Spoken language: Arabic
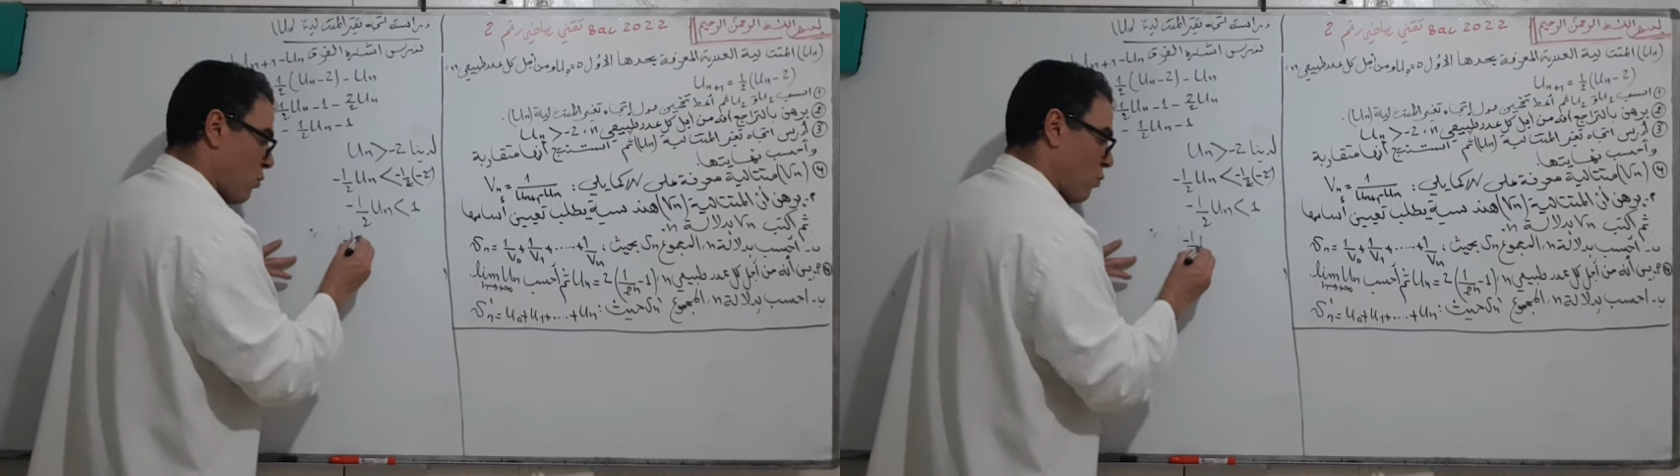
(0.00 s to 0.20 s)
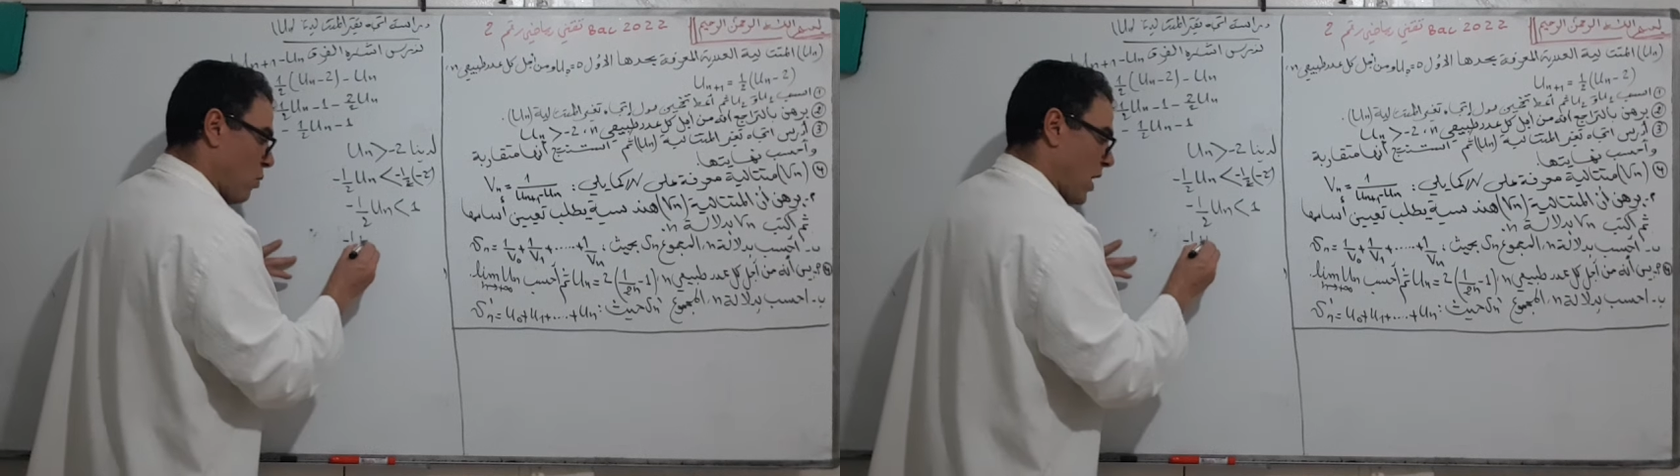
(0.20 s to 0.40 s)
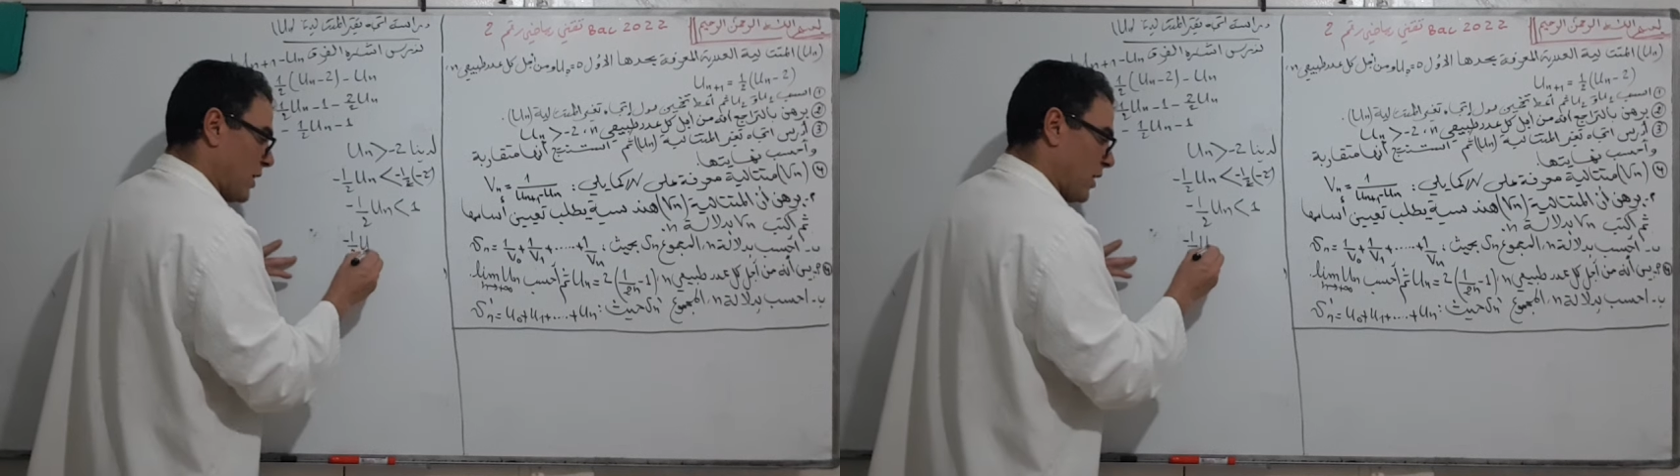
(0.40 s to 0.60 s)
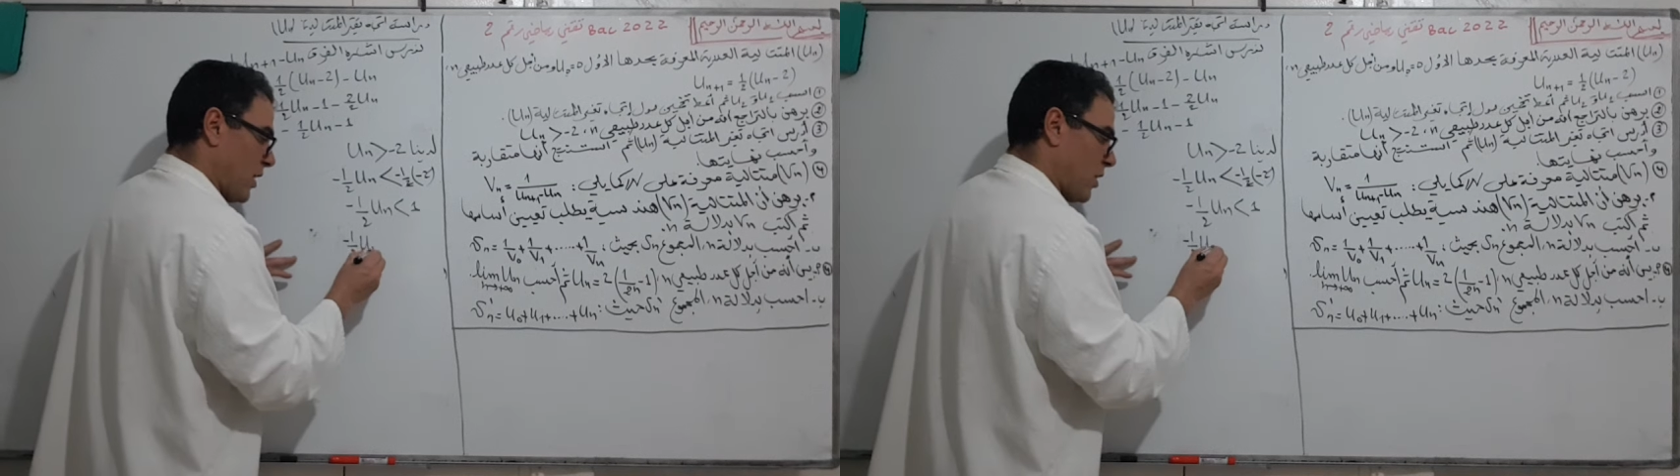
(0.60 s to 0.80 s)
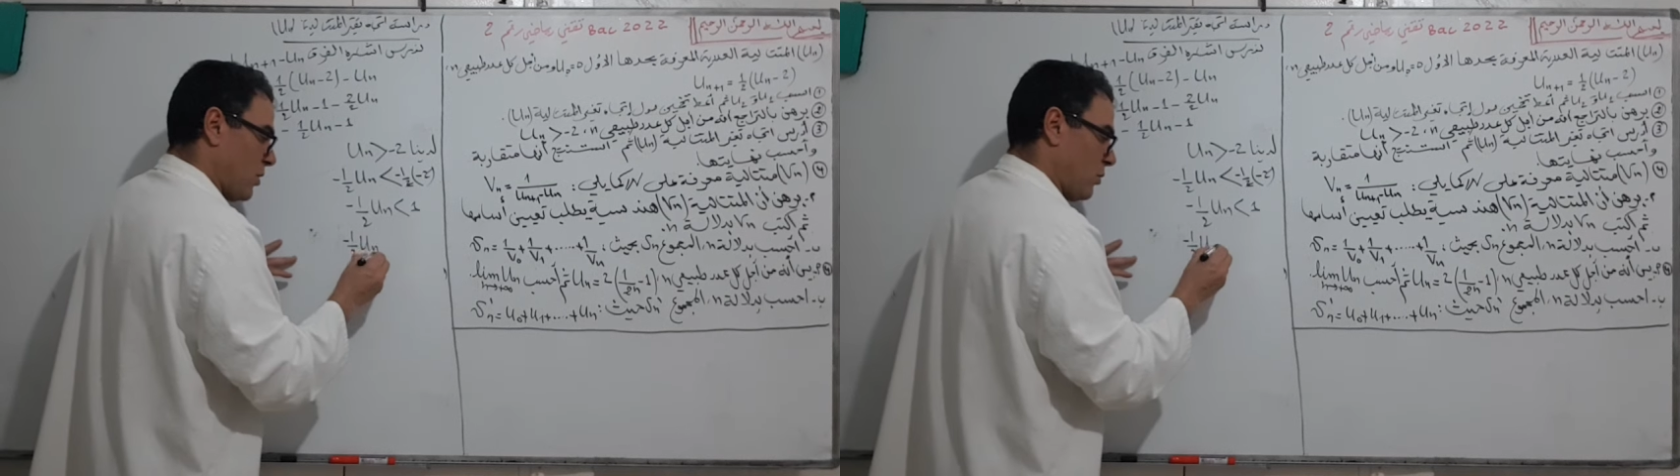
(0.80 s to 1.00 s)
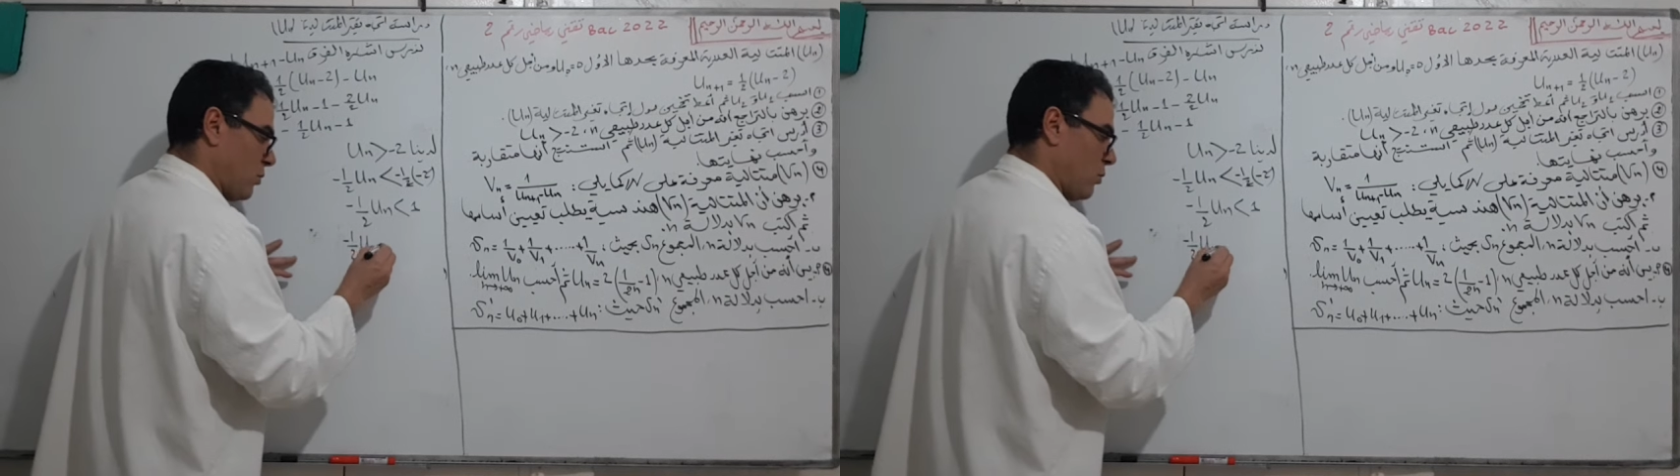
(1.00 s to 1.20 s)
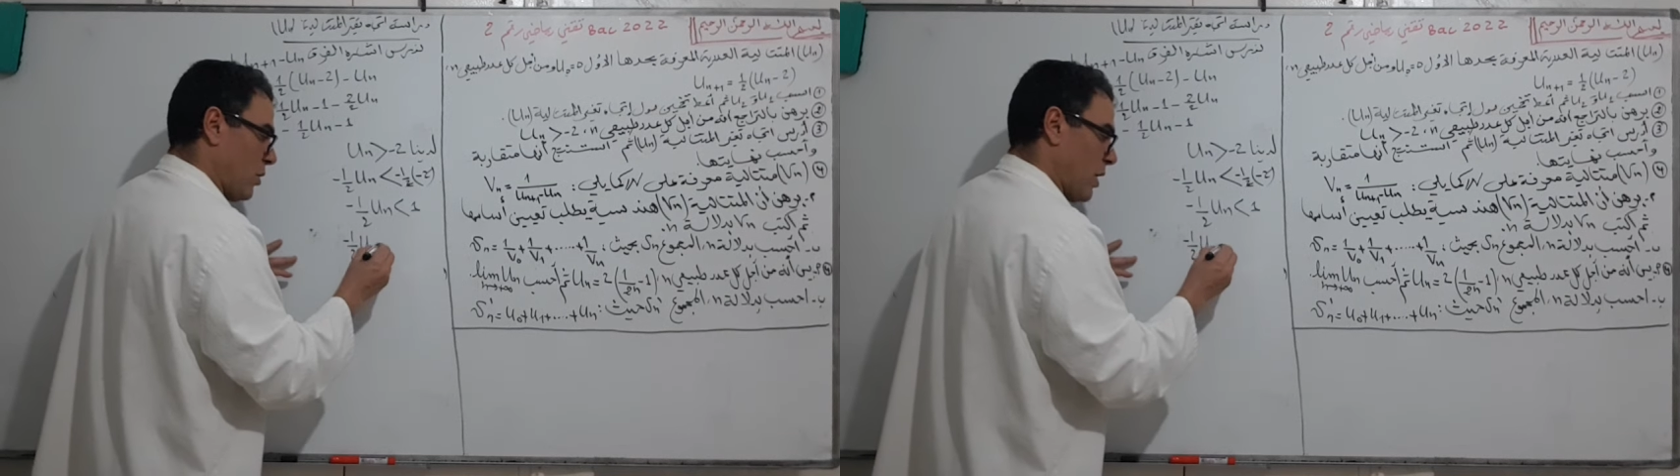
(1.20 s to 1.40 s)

واحد على اثنين اي